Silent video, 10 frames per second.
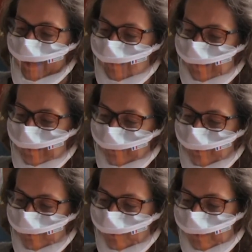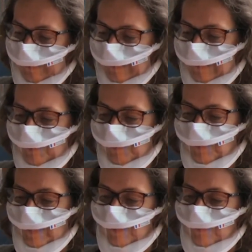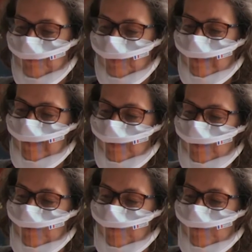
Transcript: Après avoir bourlingué de foyer en foyer,